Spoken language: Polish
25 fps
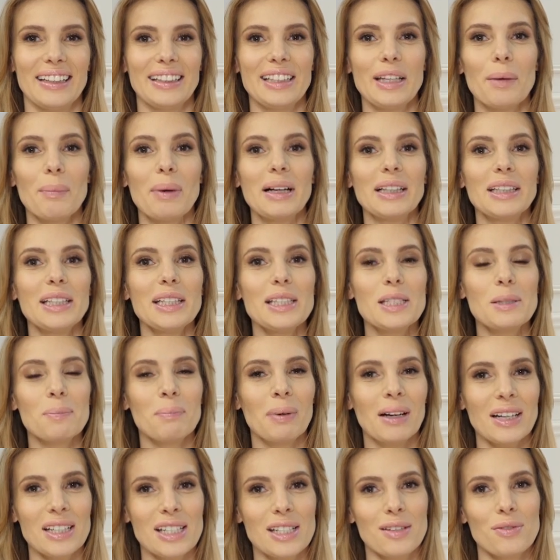Nie ma nic
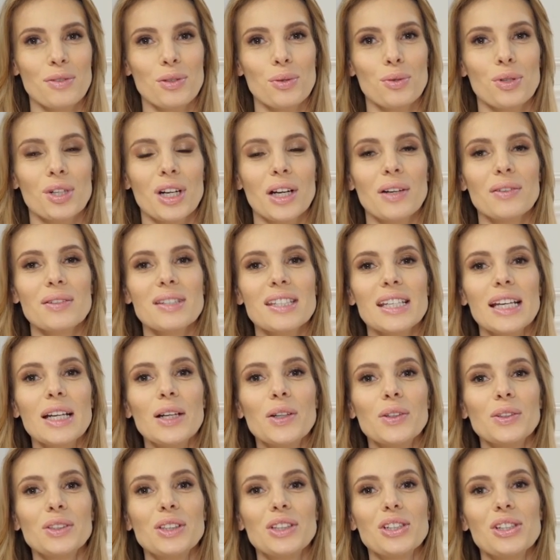bardziej
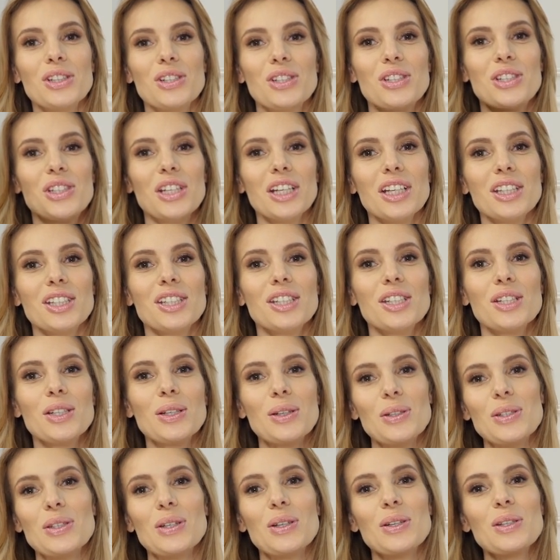wzruszającego niż dzieci
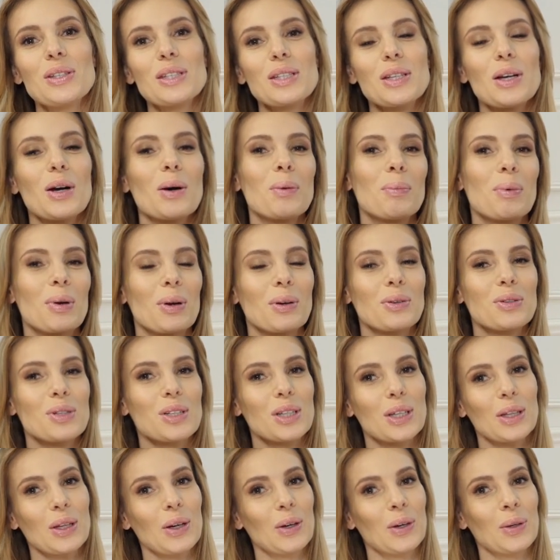niosące
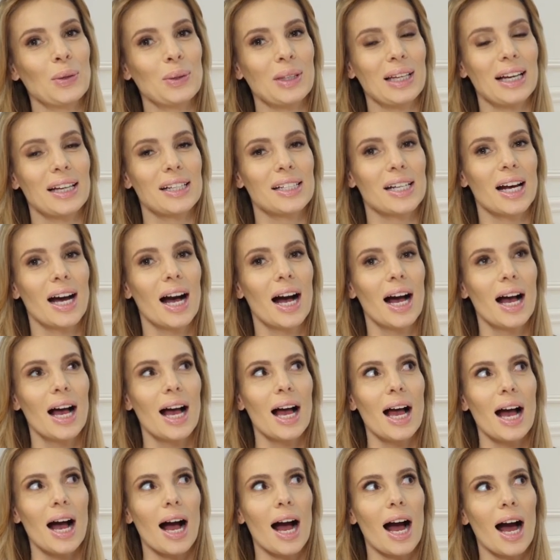obrączki do ołtarza
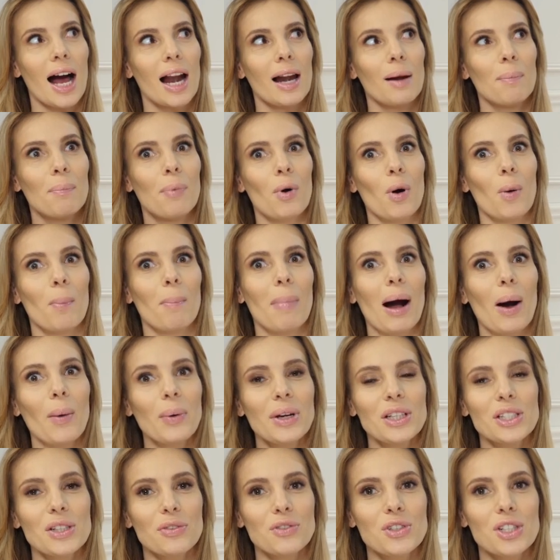albo
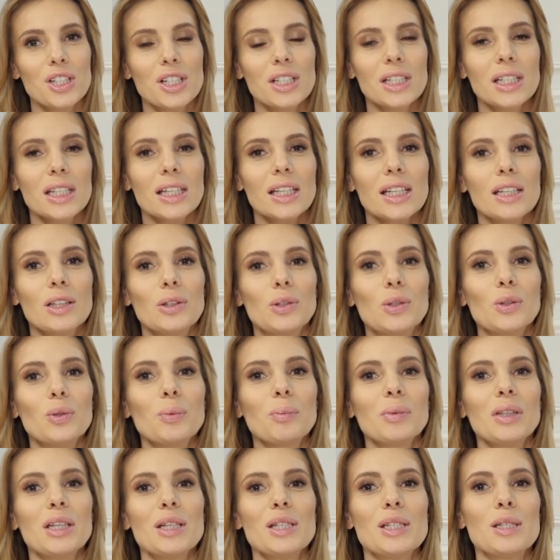małe dziewczynki
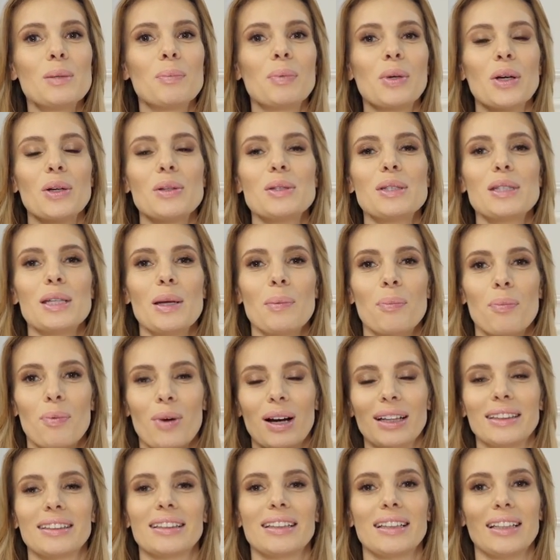dumnie sypiące
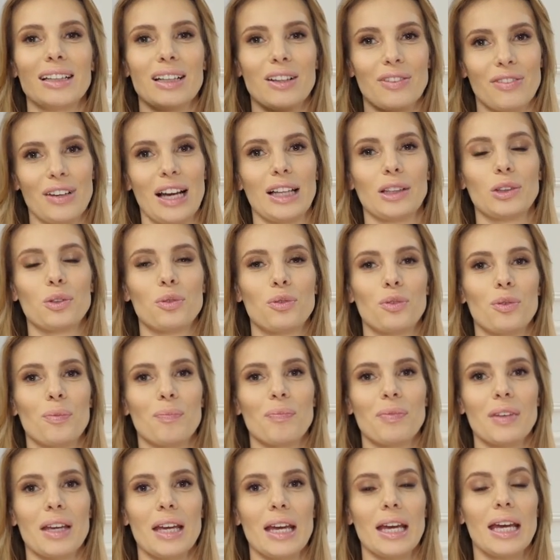płatki kwiatów.
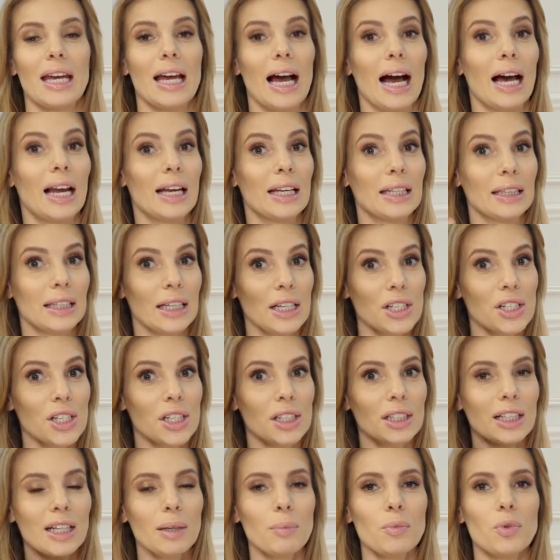Ale
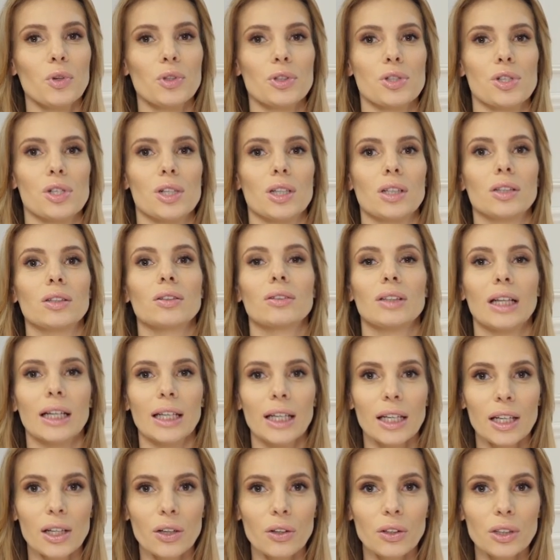naszych najmłodszych do
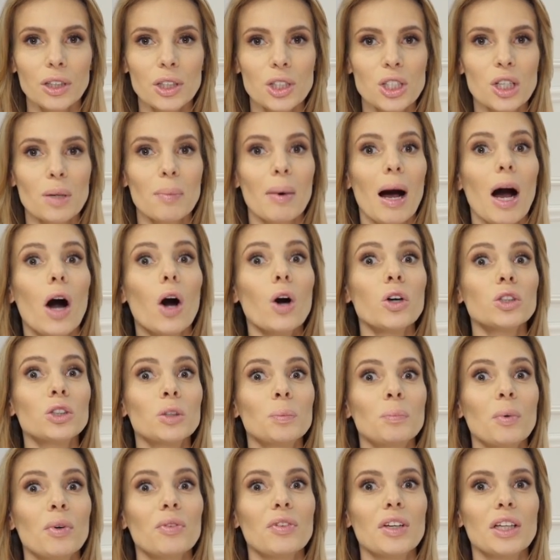takiej roli trzeba
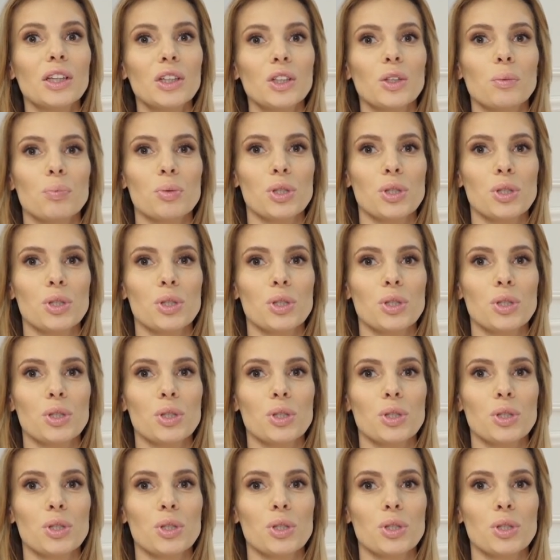odpowiednio